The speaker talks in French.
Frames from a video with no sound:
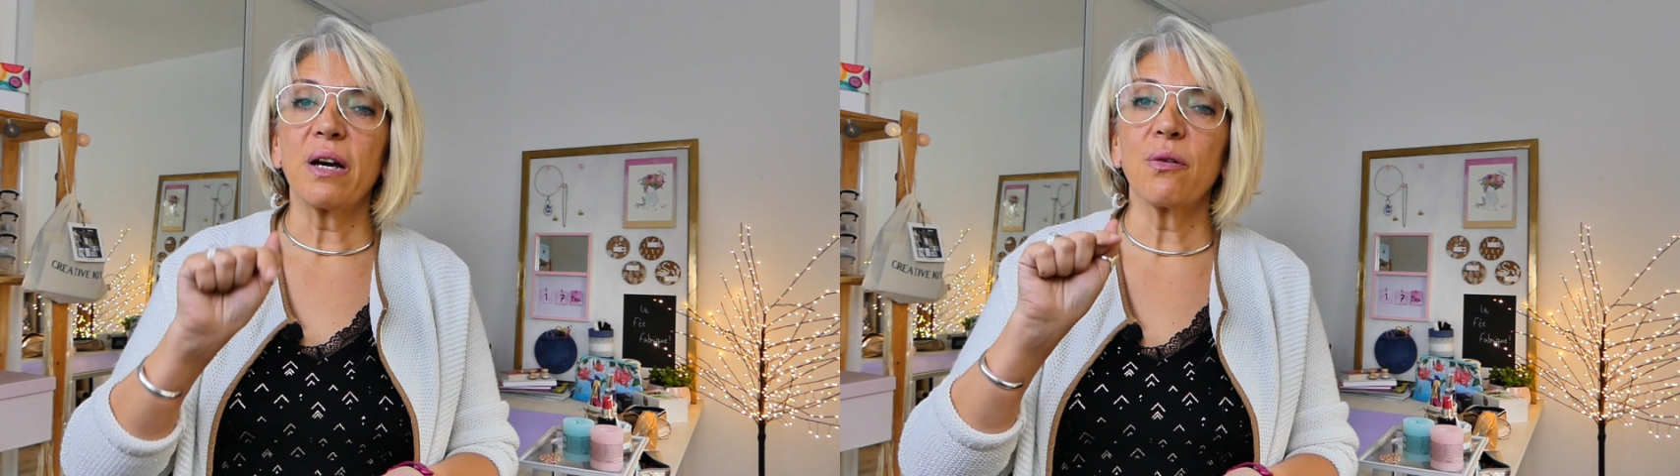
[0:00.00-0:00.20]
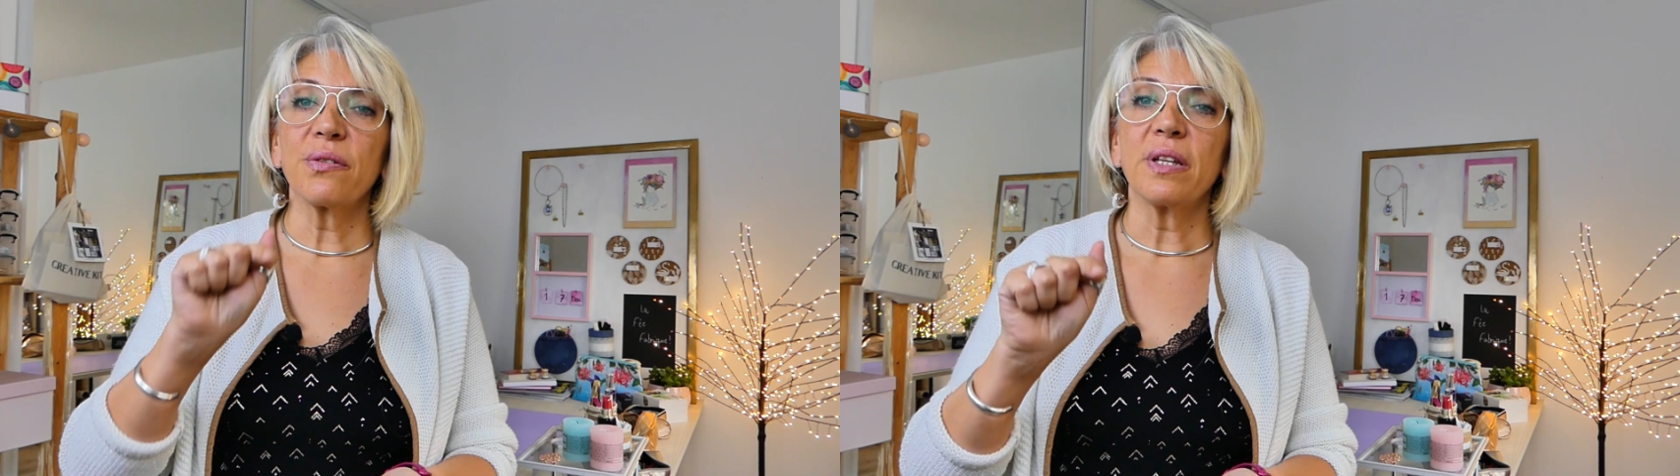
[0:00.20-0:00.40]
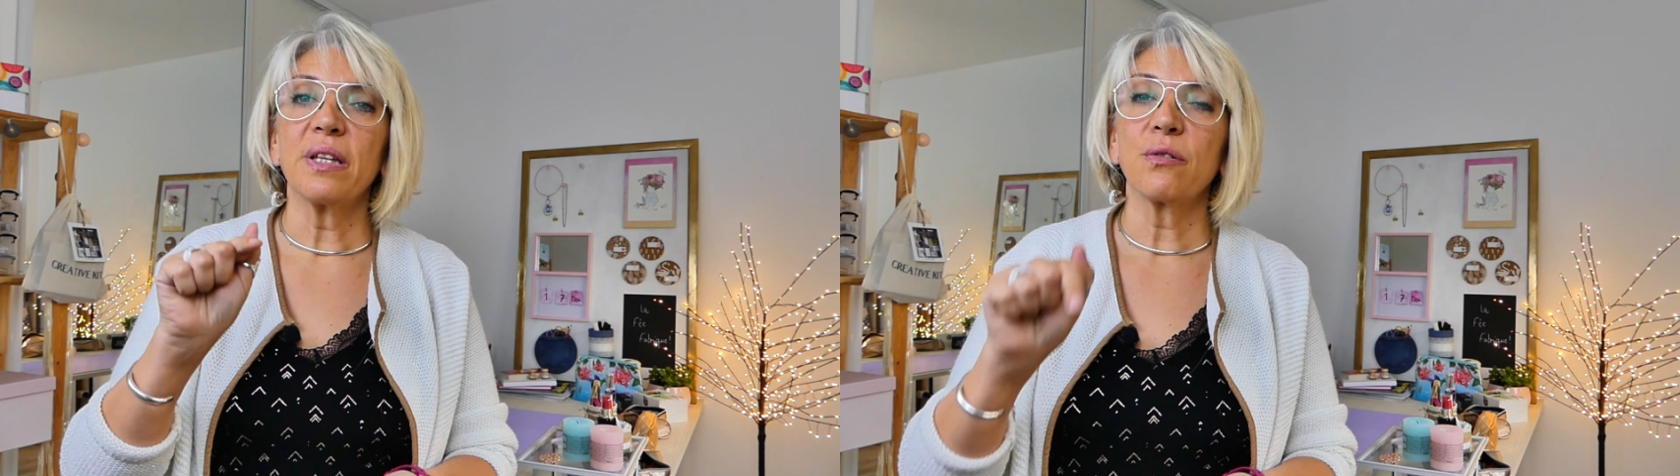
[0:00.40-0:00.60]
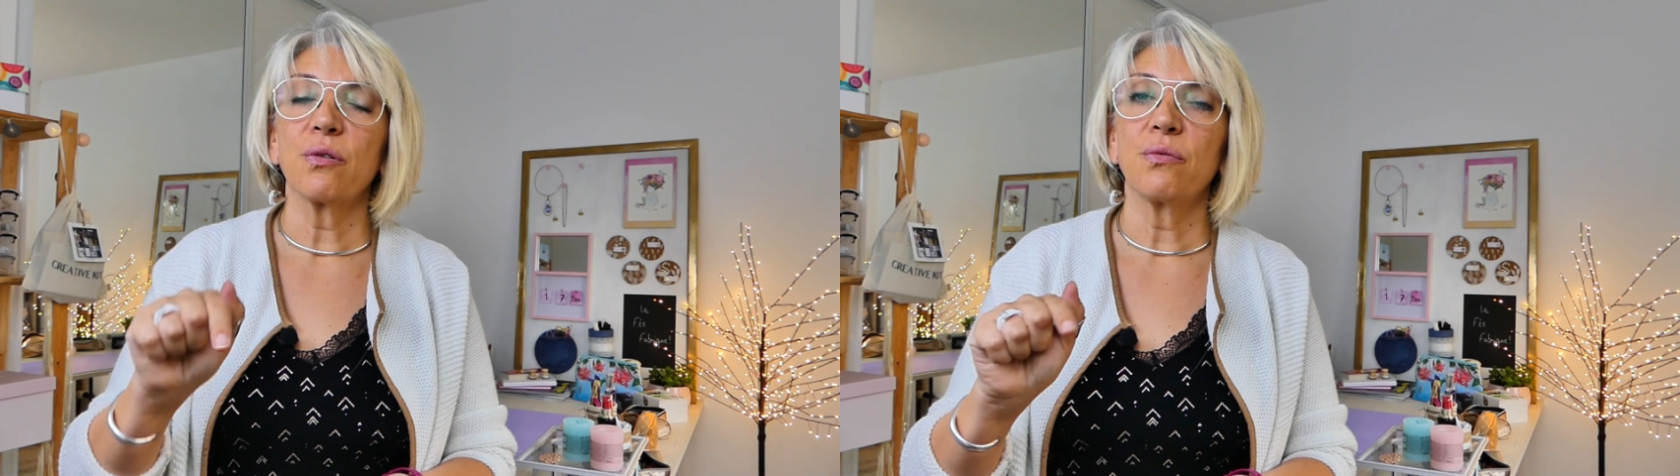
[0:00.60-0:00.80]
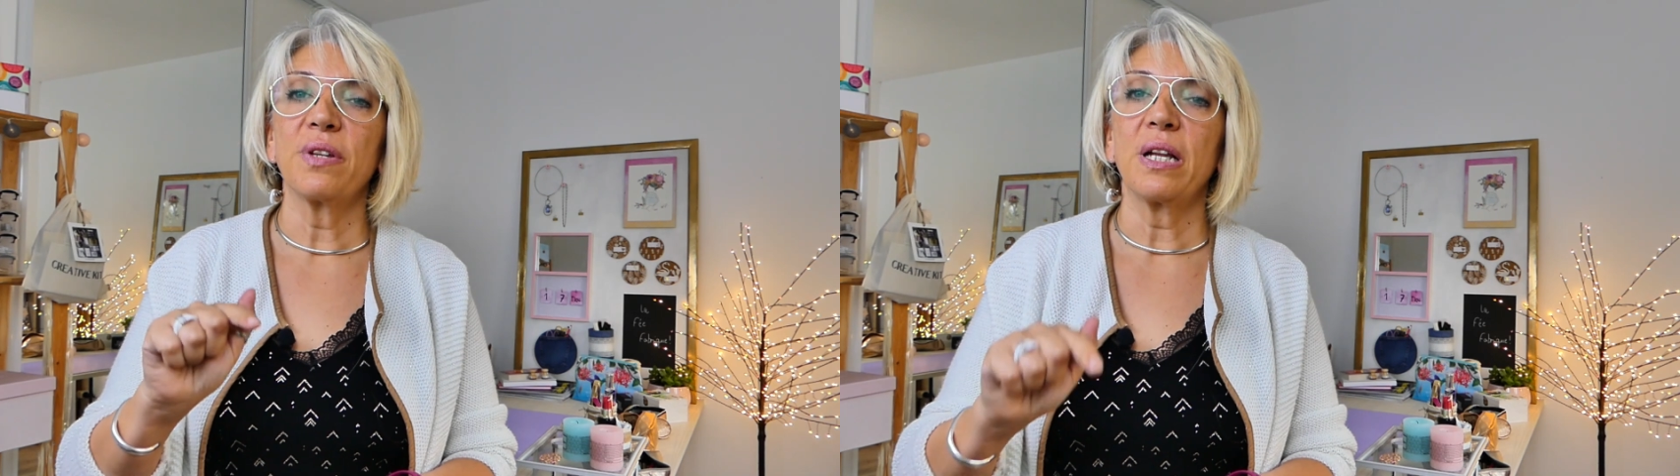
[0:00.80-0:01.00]
renseigner ce que
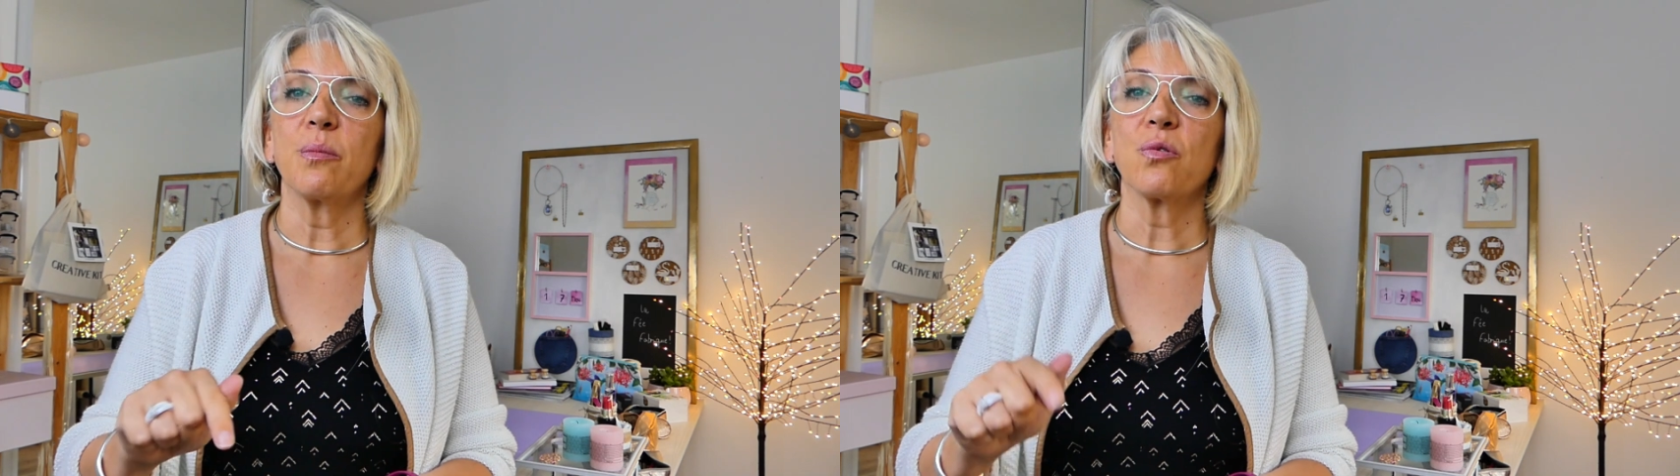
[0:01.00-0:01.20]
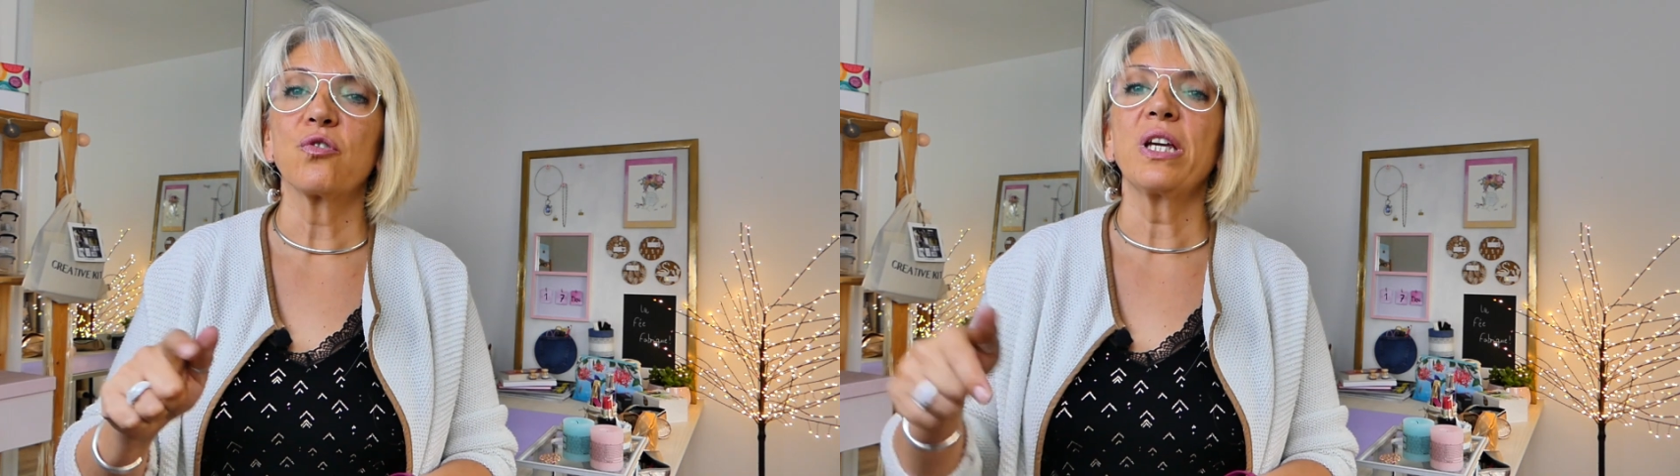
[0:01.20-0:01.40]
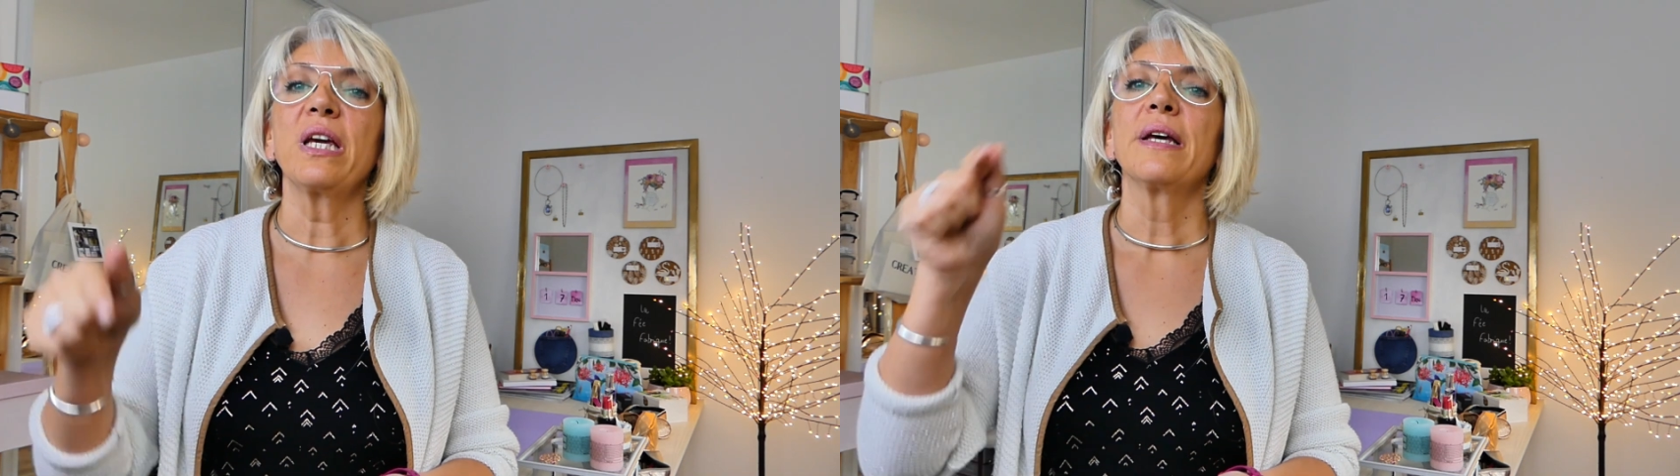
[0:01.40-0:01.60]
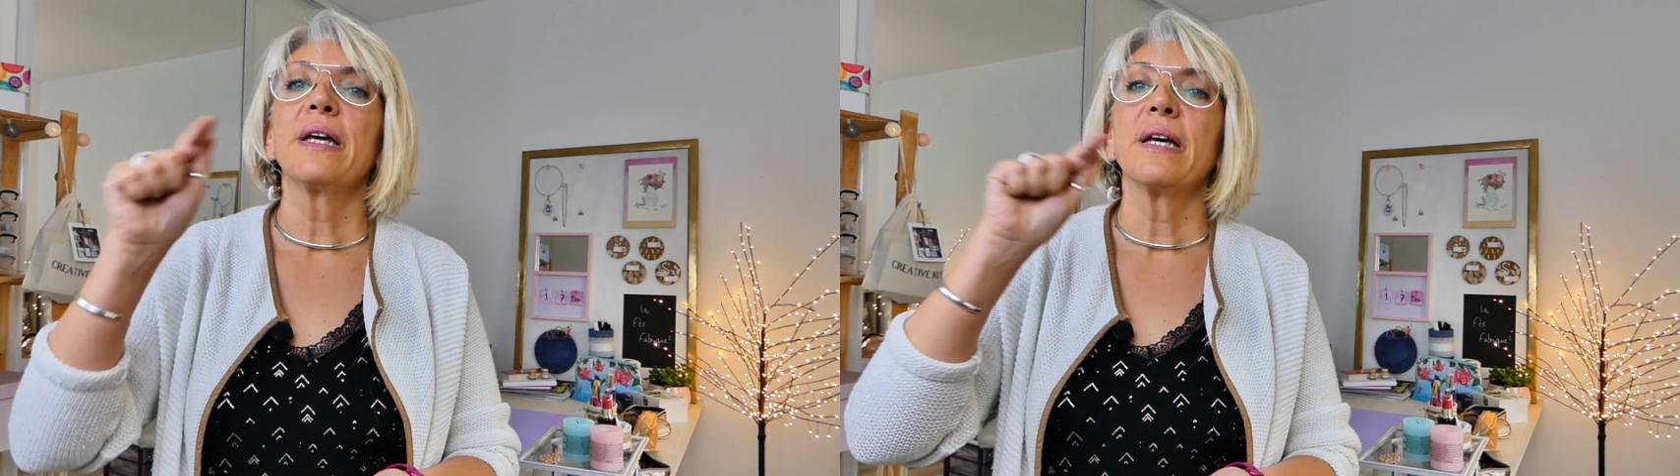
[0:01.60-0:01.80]
vous allez manger